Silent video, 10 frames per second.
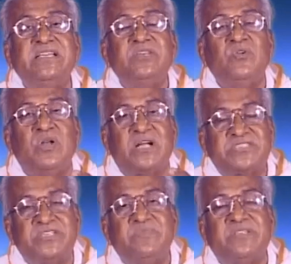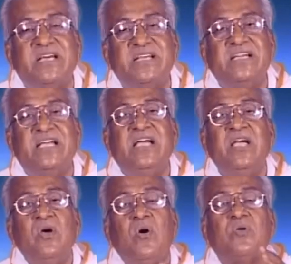गई नौ लक्षण बताए गए
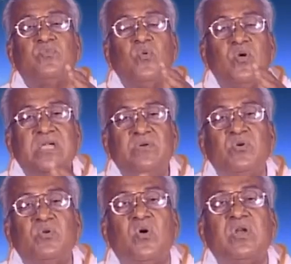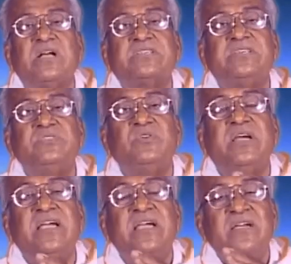हैं और वो के वो नौ लक्षण जो
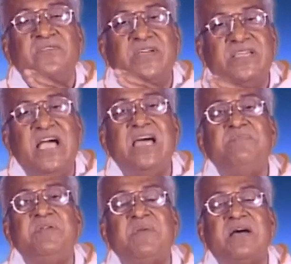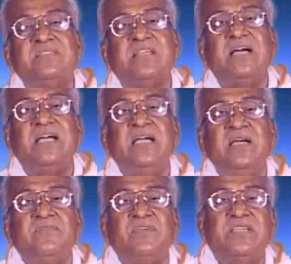है विज्ञान भी मानता है
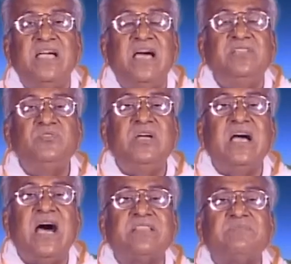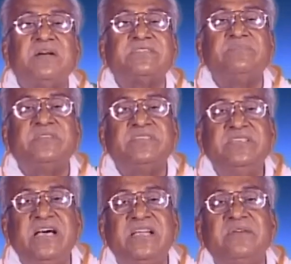विज्ञान जो है आत्मा शब्द
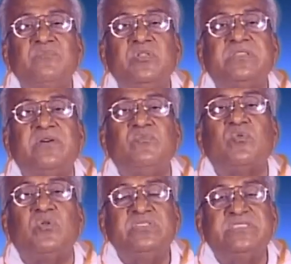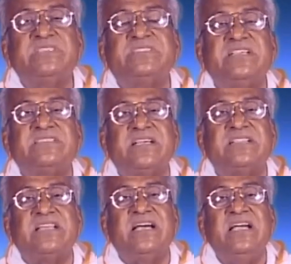सीधा नहीं बोलता वो कॉन्सियसनेस
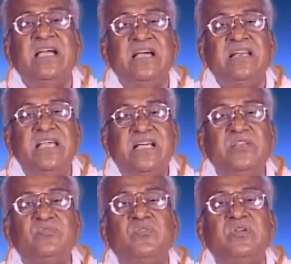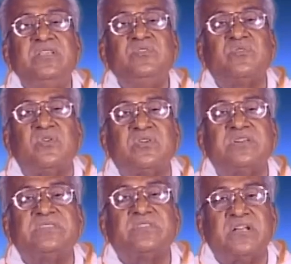कहता है लेकिन उन्होंने जो
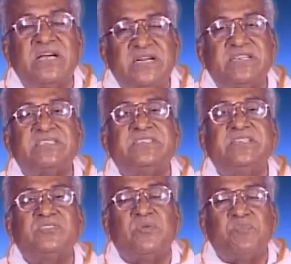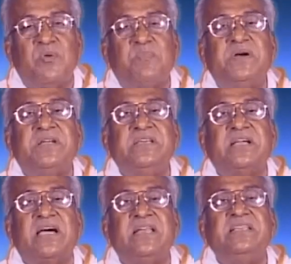करेक्टरिस्टिक और प्रॉपर्टी
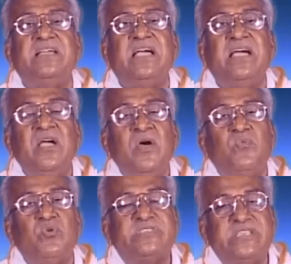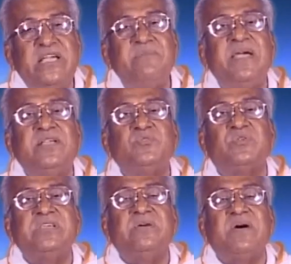निकाली है वो सेम है जो
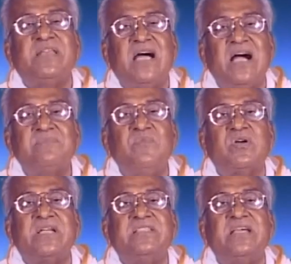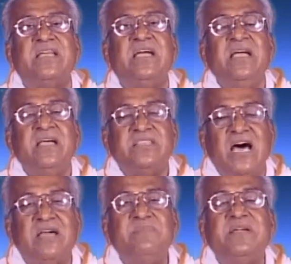कि हमारे आगमों के अंदर है
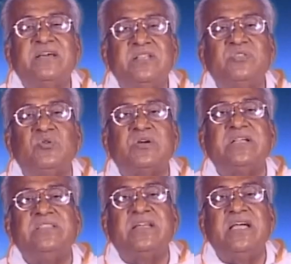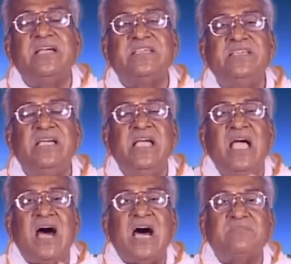धार्मिक ग्रंथों के अंदर है कि ये
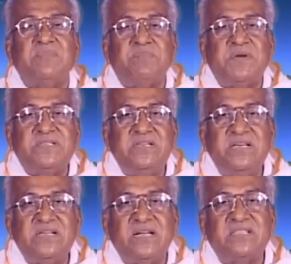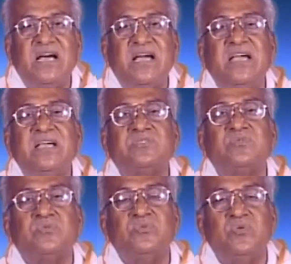आत्मा प्रजनन करता है
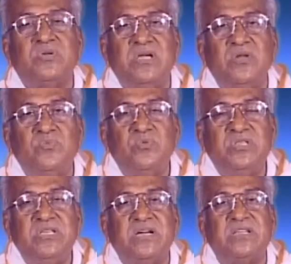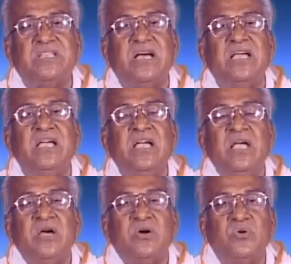सुख दुख की अनुभूति करता है
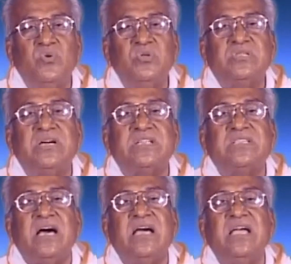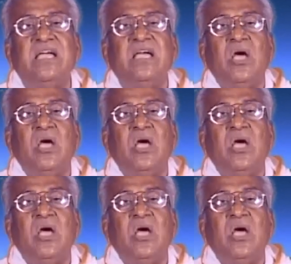ग्रोथ करता है